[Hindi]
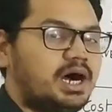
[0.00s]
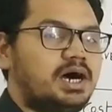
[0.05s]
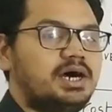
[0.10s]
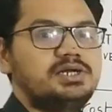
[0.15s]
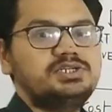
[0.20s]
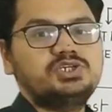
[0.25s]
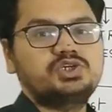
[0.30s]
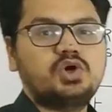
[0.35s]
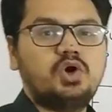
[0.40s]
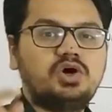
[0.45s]

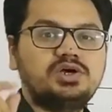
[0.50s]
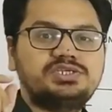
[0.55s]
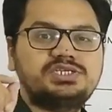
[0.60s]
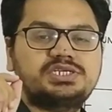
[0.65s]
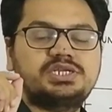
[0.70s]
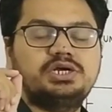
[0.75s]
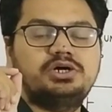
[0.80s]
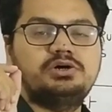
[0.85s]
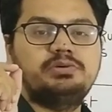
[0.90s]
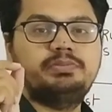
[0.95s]
आज
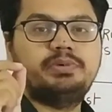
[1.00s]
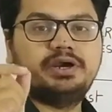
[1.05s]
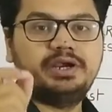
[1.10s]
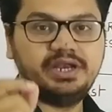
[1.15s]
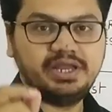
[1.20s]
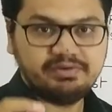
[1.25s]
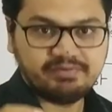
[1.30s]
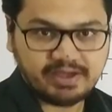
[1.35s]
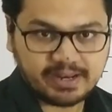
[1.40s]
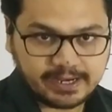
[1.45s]
कॉस्ट कर्व
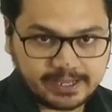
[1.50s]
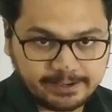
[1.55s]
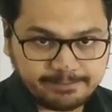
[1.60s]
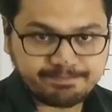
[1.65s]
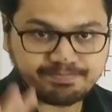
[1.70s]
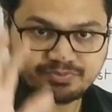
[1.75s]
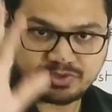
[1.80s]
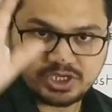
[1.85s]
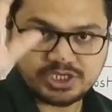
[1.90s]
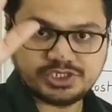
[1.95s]
पढ़ने वाले
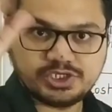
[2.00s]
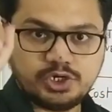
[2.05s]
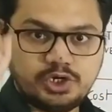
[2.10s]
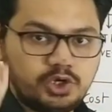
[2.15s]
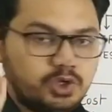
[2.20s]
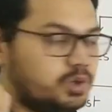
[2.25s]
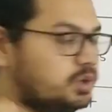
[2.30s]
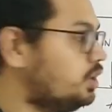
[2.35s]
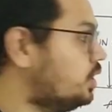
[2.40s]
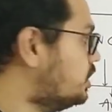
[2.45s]
हैं यस और
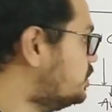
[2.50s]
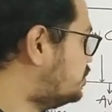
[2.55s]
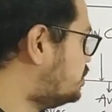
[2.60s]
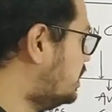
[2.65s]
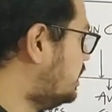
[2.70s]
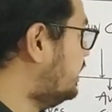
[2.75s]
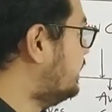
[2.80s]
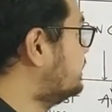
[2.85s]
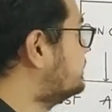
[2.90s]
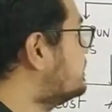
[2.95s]
नो
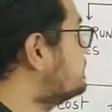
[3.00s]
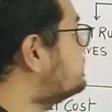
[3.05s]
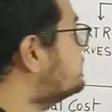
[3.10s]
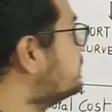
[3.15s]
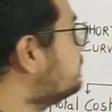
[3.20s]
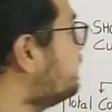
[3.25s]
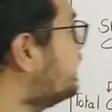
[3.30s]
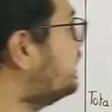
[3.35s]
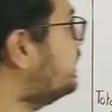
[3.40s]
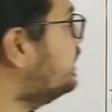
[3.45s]
चलिए
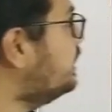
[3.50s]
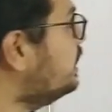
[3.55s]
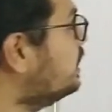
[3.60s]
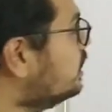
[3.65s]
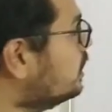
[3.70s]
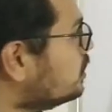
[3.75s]
सबसे पहले